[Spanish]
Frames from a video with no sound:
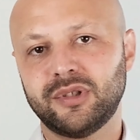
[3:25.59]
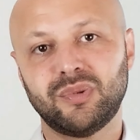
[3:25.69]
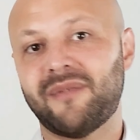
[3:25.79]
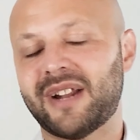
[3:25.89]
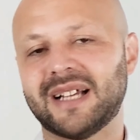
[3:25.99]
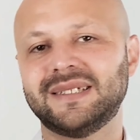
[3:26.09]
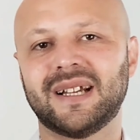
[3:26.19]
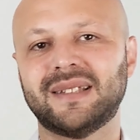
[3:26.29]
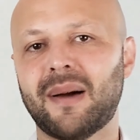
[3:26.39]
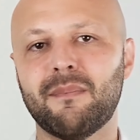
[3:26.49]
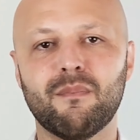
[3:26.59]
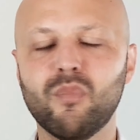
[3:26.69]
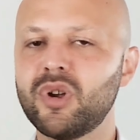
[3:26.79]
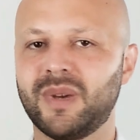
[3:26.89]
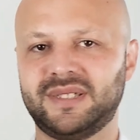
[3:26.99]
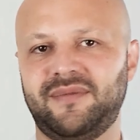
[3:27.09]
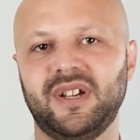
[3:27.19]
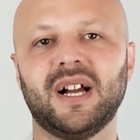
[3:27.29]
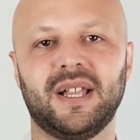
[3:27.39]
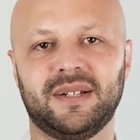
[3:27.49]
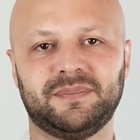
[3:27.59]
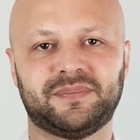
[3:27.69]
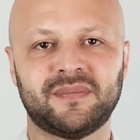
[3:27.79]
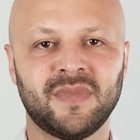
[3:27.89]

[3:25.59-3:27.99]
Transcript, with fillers: una fragancia que está muy masificada.